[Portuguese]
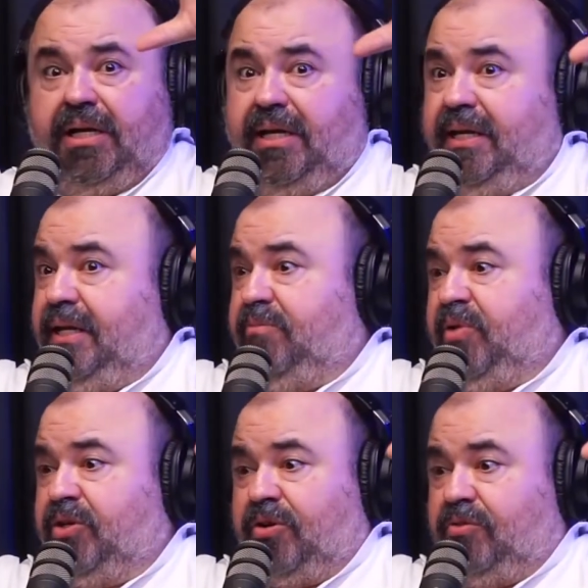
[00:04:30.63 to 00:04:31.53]
e,
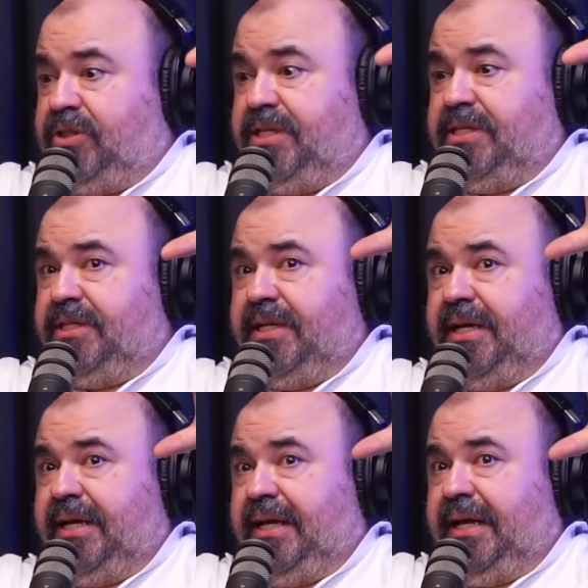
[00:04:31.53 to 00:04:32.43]
bicho, a coisa em, é,
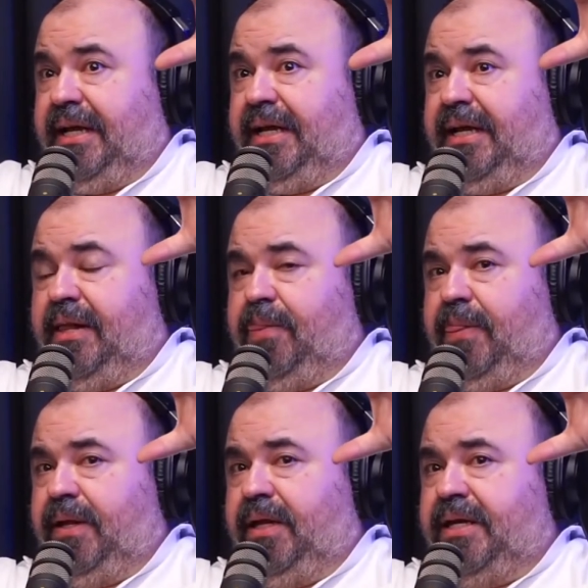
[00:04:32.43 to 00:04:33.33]
é,
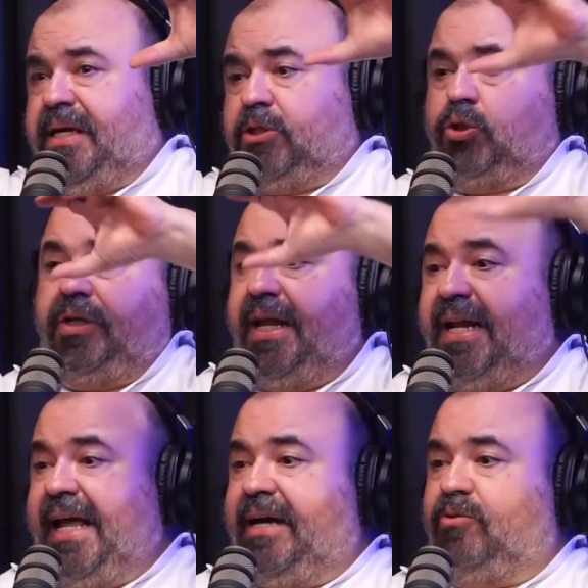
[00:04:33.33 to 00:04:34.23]
encaixou que
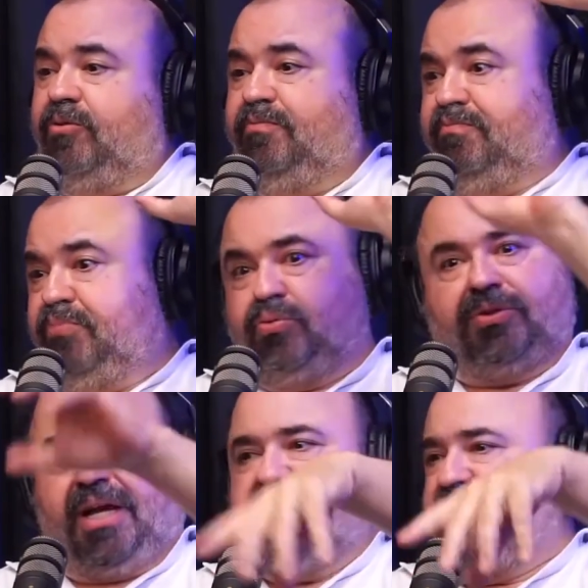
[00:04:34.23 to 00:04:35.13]
nem Lego.
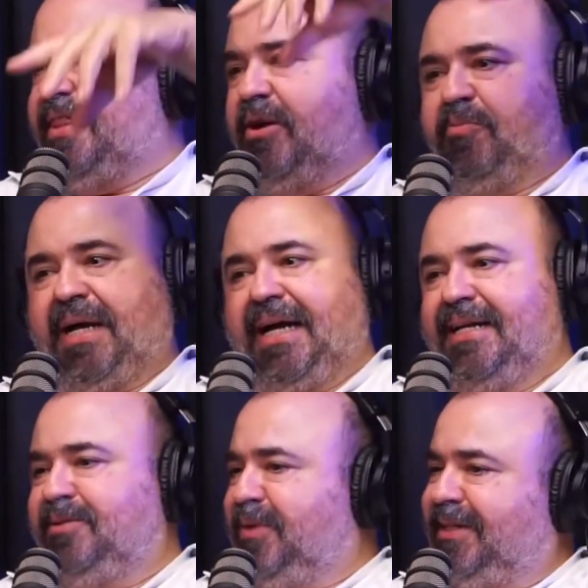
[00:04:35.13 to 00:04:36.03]
Puta, e vendeu pra
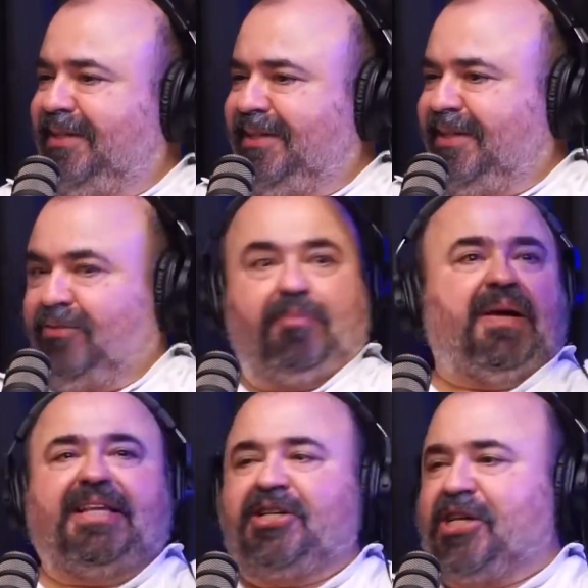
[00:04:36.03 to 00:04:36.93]
caramba. Vou
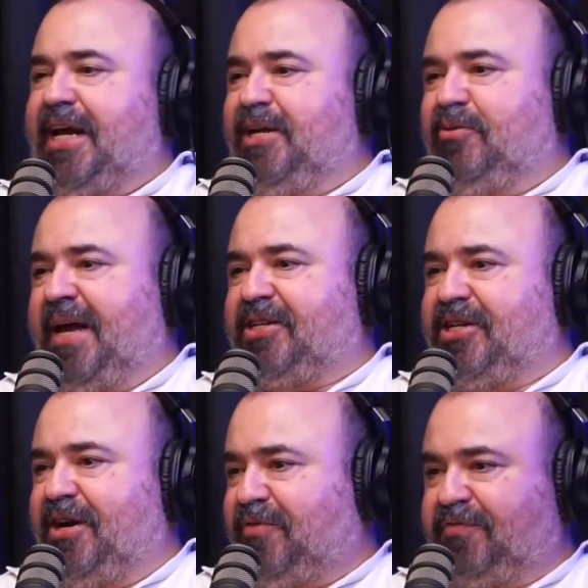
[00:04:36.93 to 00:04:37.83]
pra deixa aí, não
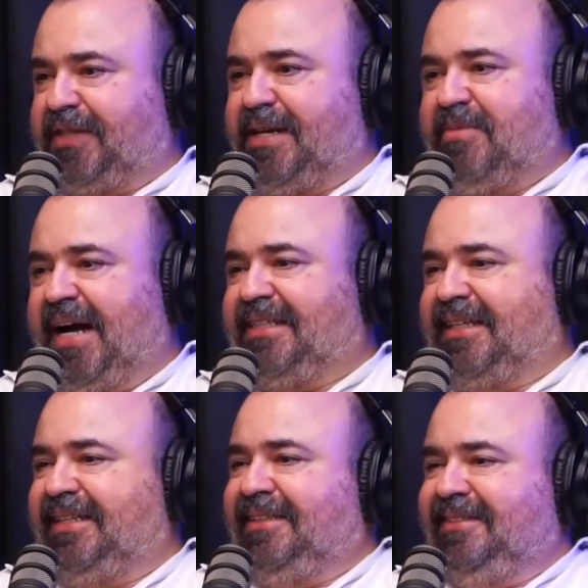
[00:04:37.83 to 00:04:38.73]
mexe não, vamos fazer mais
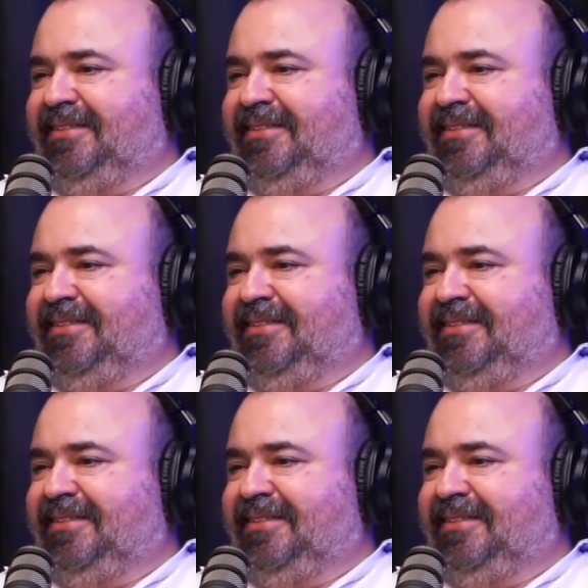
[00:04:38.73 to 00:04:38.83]
aí.